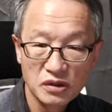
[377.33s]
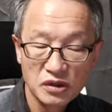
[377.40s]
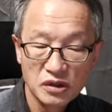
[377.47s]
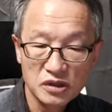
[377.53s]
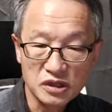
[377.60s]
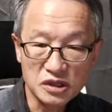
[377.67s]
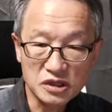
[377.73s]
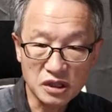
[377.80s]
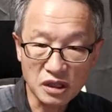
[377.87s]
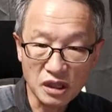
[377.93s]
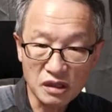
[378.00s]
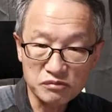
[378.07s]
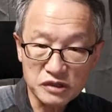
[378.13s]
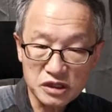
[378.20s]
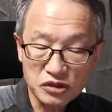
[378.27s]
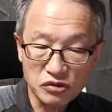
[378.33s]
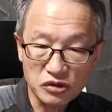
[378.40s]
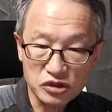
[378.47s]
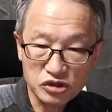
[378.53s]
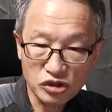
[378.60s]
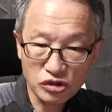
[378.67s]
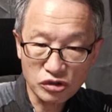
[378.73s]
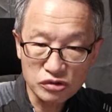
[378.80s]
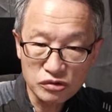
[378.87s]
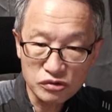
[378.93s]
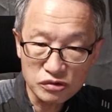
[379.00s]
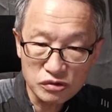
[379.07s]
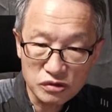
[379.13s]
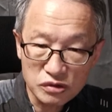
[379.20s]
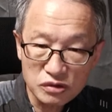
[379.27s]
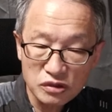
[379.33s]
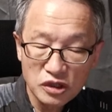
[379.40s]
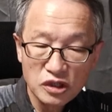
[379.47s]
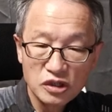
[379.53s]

이스라엘 민족이 전국으로